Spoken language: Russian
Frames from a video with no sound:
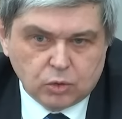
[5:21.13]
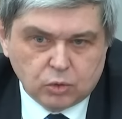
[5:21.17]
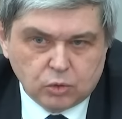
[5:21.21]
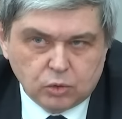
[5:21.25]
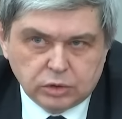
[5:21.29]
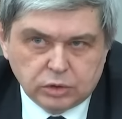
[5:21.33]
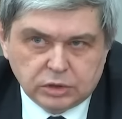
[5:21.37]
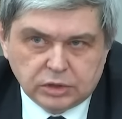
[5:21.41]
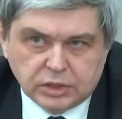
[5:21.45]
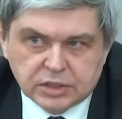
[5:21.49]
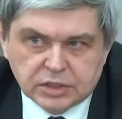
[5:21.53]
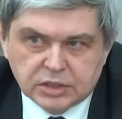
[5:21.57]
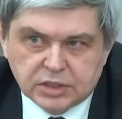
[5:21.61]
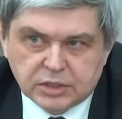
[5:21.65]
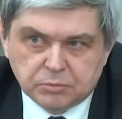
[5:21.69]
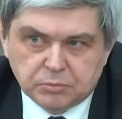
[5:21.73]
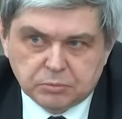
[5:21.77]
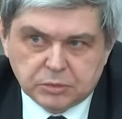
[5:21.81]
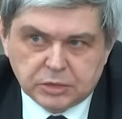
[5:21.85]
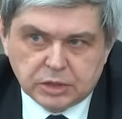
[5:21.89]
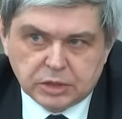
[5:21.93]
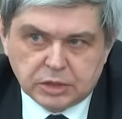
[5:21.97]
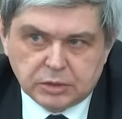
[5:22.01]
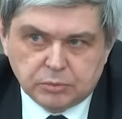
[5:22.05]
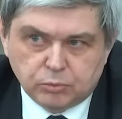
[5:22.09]
Он на
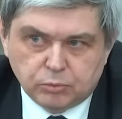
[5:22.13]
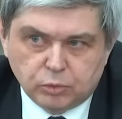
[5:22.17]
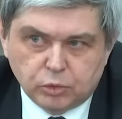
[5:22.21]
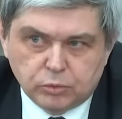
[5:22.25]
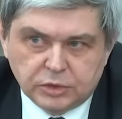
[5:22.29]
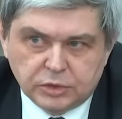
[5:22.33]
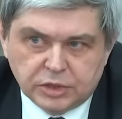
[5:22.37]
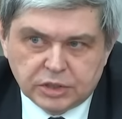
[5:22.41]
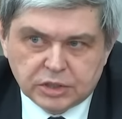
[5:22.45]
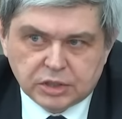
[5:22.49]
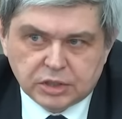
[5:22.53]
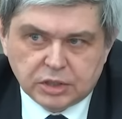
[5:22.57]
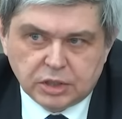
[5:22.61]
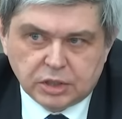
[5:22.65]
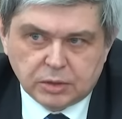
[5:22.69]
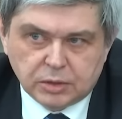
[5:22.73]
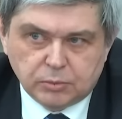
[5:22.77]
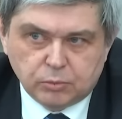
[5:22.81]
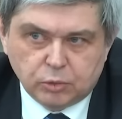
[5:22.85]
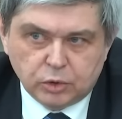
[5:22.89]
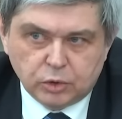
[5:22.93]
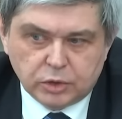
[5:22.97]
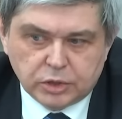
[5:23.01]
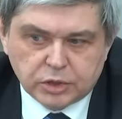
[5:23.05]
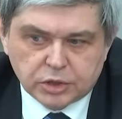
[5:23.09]
самом деле несколько
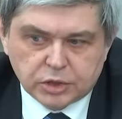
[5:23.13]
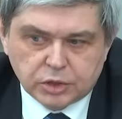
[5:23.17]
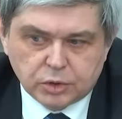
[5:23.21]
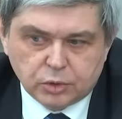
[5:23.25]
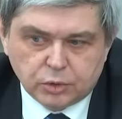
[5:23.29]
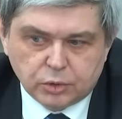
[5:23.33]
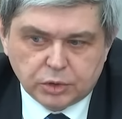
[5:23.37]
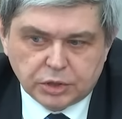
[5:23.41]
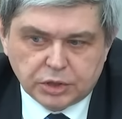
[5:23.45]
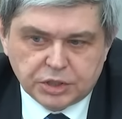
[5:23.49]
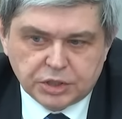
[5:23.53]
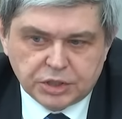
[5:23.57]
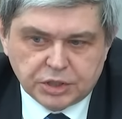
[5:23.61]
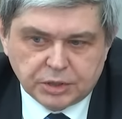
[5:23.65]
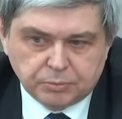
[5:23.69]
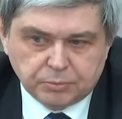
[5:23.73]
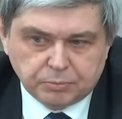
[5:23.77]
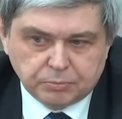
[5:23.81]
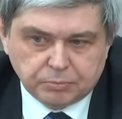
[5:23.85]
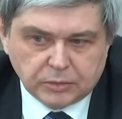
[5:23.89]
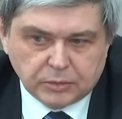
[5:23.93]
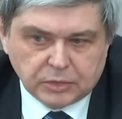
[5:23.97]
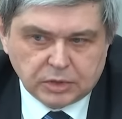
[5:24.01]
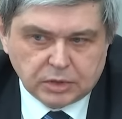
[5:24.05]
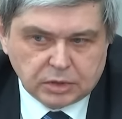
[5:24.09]
более широкий, чем
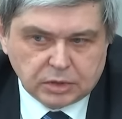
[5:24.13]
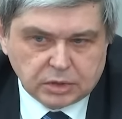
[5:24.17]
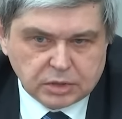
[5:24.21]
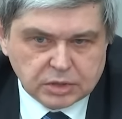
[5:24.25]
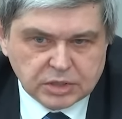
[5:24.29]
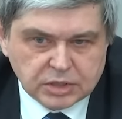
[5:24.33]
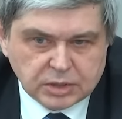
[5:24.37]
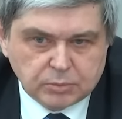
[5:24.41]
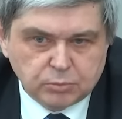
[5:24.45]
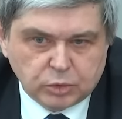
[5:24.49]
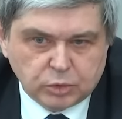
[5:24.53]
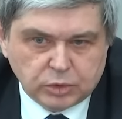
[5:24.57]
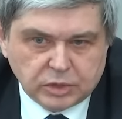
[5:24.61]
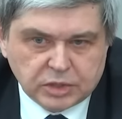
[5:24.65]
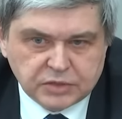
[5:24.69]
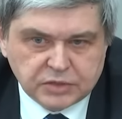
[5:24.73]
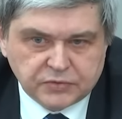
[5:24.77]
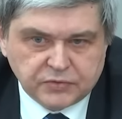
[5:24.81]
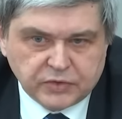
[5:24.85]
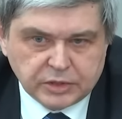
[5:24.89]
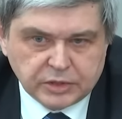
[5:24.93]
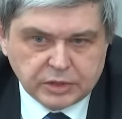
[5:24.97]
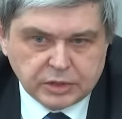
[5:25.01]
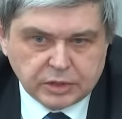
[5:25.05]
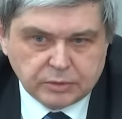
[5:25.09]
э, само
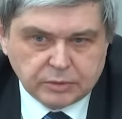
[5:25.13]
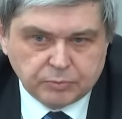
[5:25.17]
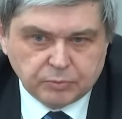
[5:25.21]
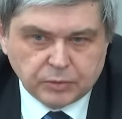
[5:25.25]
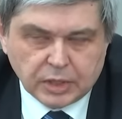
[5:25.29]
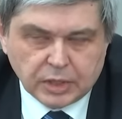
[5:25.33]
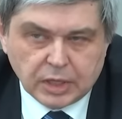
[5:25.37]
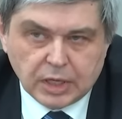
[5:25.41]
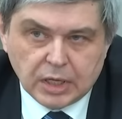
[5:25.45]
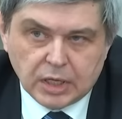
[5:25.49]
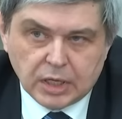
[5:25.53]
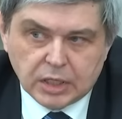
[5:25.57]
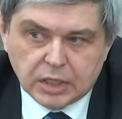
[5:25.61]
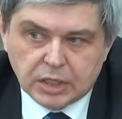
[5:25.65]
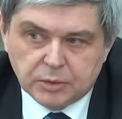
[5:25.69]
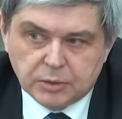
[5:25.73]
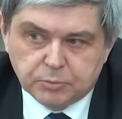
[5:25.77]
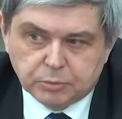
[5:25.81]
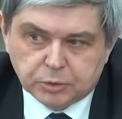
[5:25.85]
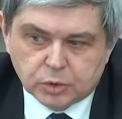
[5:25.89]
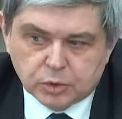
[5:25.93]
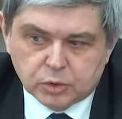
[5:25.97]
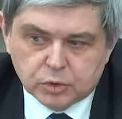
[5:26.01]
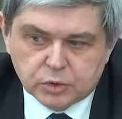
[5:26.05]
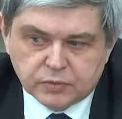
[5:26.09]
название, и
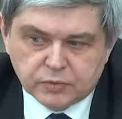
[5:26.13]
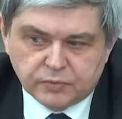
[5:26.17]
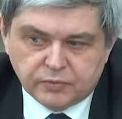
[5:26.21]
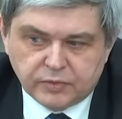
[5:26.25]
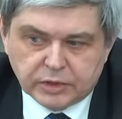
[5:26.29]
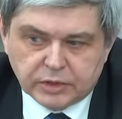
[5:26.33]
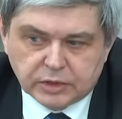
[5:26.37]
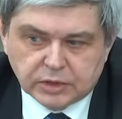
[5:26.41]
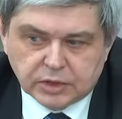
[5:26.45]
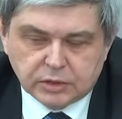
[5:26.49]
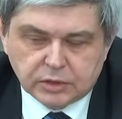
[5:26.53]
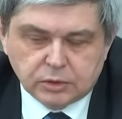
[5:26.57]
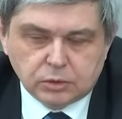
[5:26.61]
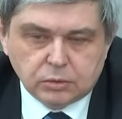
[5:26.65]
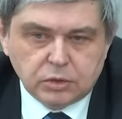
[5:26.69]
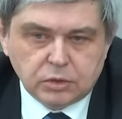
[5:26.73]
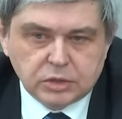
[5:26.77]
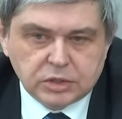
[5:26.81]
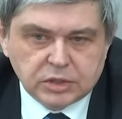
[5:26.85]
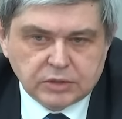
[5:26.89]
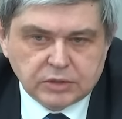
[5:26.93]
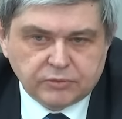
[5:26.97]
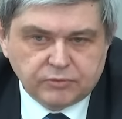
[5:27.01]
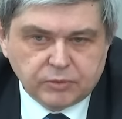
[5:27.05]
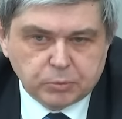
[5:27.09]
подразумевает контроль
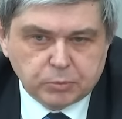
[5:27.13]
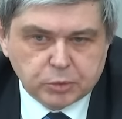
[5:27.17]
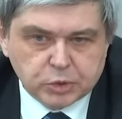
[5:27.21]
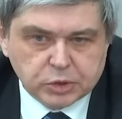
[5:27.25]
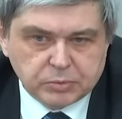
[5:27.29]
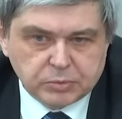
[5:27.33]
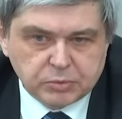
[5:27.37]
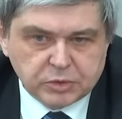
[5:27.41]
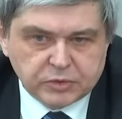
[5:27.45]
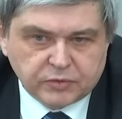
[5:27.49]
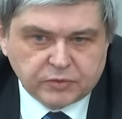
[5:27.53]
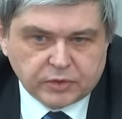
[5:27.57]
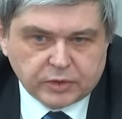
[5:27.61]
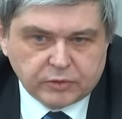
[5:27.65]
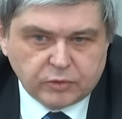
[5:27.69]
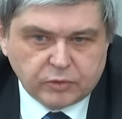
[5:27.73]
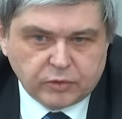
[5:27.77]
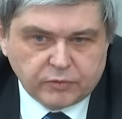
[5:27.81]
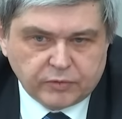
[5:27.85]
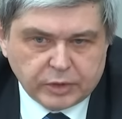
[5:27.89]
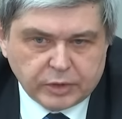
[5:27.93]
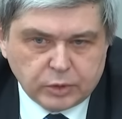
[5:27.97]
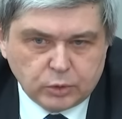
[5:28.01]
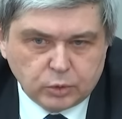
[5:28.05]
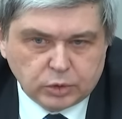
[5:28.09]
за выпуском
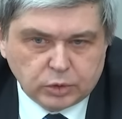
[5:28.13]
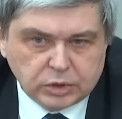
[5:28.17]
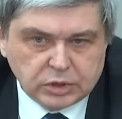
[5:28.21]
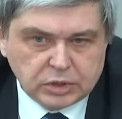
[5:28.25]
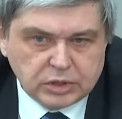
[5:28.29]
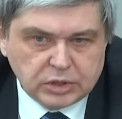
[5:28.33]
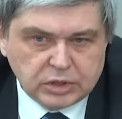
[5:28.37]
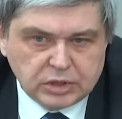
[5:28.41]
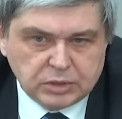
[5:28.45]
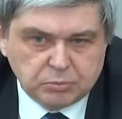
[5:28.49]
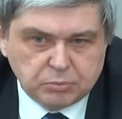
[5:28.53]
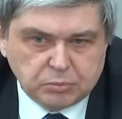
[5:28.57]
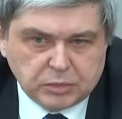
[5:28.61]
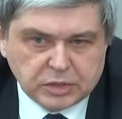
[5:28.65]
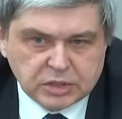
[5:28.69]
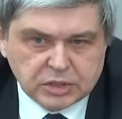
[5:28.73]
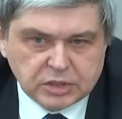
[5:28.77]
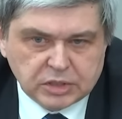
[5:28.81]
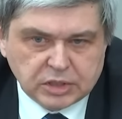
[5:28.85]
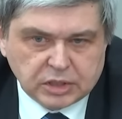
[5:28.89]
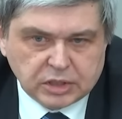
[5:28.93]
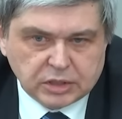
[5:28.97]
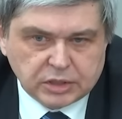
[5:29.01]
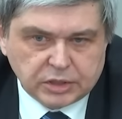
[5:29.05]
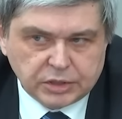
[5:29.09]
цифровой валюты и
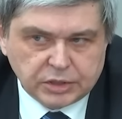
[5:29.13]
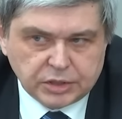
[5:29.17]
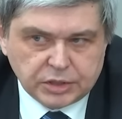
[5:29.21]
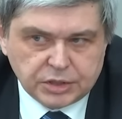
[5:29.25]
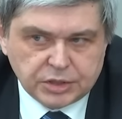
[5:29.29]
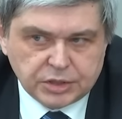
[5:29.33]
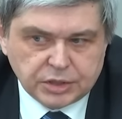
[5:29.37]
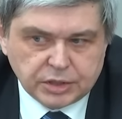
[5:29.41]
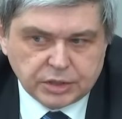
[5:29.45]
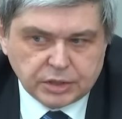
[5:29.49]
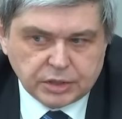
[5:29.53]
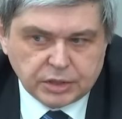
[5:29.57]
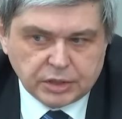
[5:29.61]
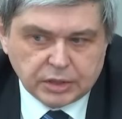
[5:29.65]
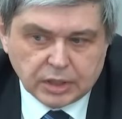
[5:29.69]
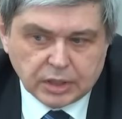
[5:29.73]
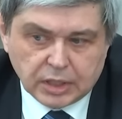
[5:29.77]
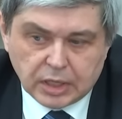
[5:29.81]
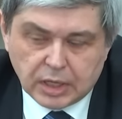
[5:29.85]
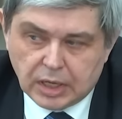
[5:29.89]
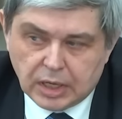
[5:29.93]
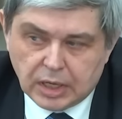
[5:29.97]
массой ограничений.